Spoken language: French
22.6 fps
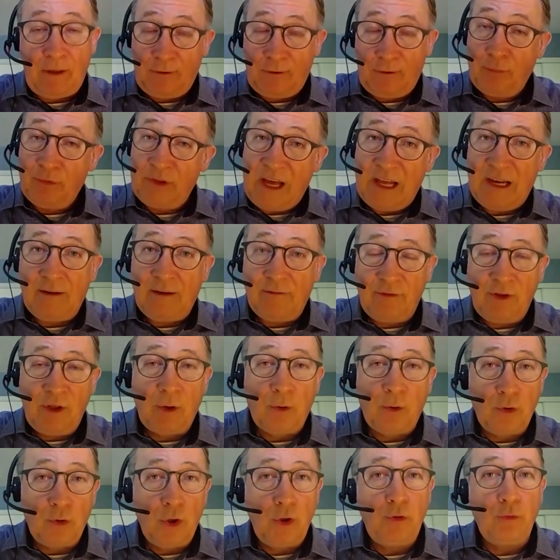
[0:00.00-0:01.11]
Dans l'avenir,
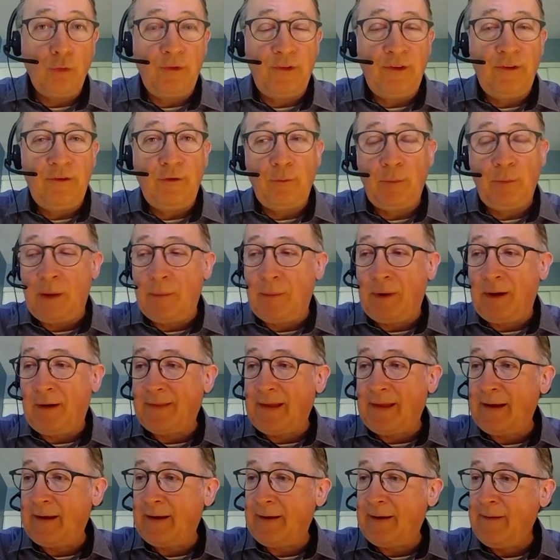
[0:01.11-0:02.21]
on a un outil
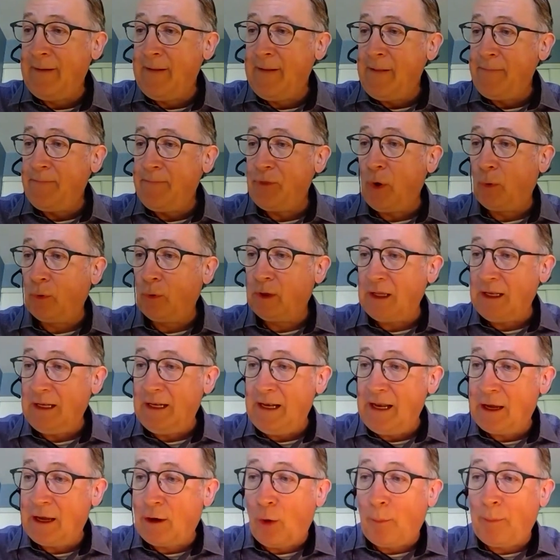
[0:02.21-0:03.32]
supplémentaire. Donc,
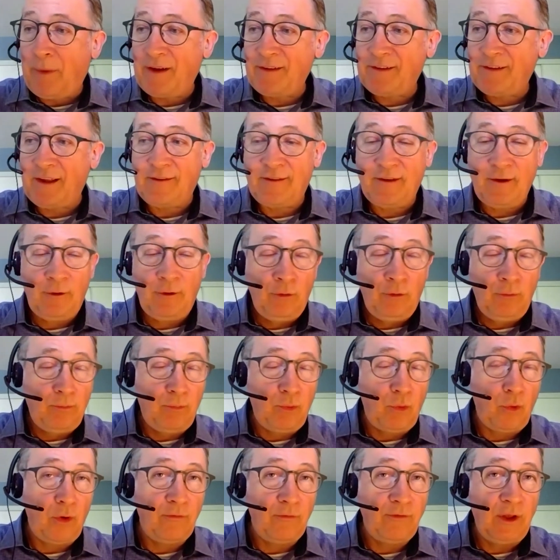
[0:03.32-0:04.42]
les compensations,
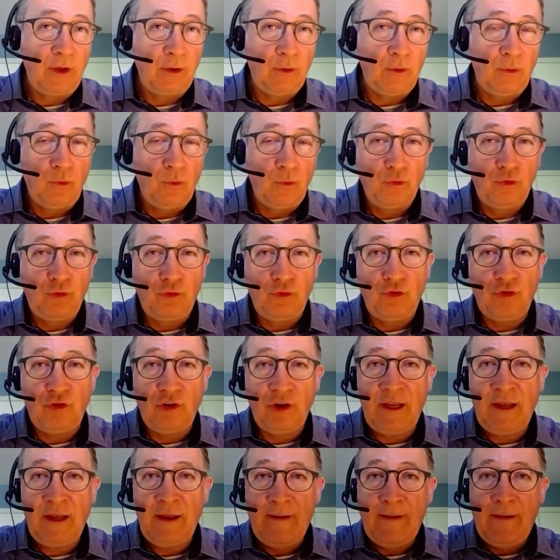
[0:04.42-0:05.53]
pour revenir au,
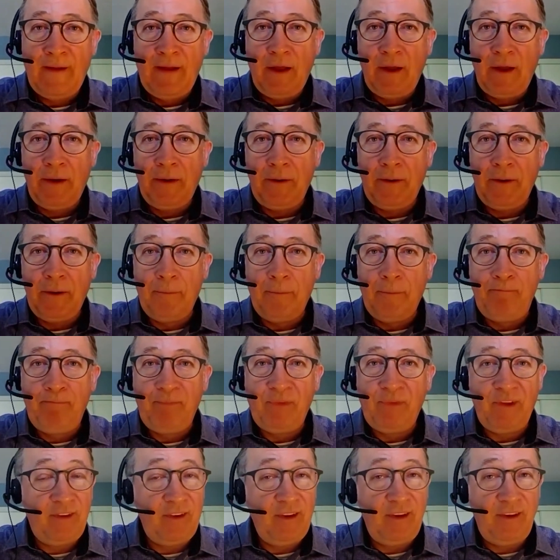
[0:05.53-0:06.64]
sujet, euh,
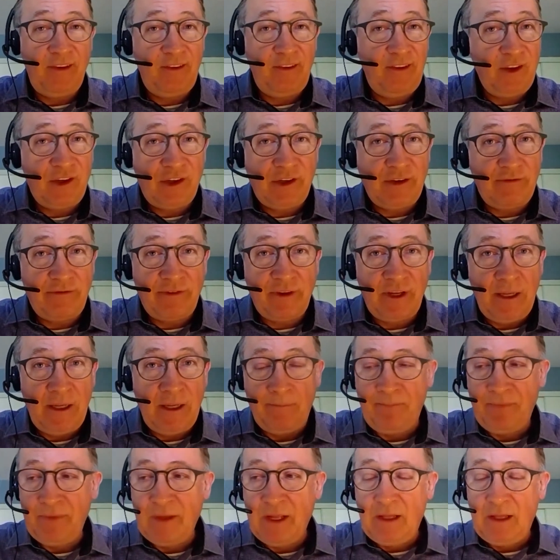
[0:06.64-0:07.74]
c'est chiffré.
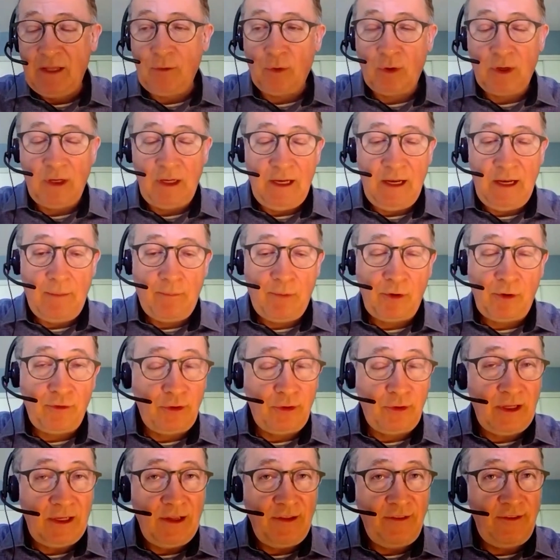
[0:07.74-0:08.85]
Donc, les
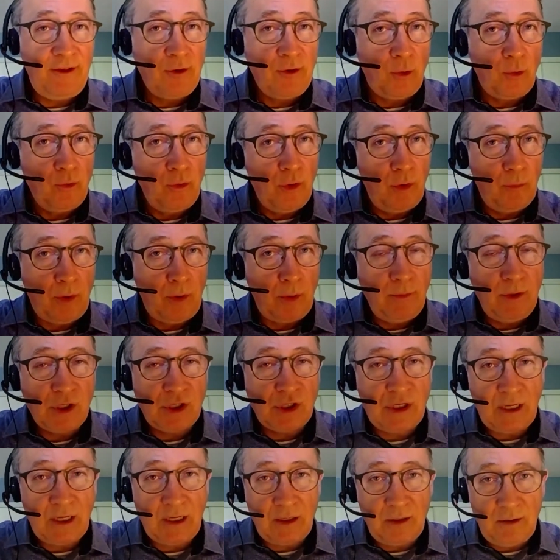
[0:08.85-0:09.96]
producteurs laitiers ont eu un premier
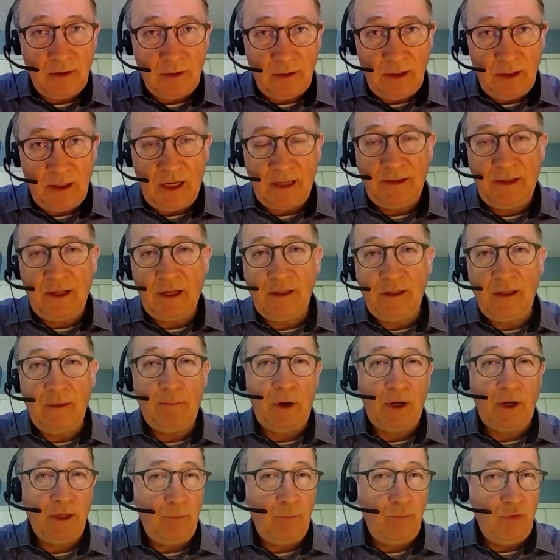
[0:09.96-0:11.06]
chèque l'an dernier puis
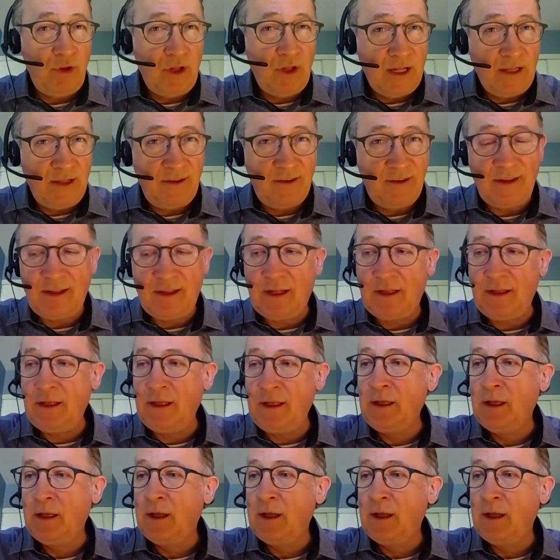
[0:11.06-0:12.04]
en début d'année cette année.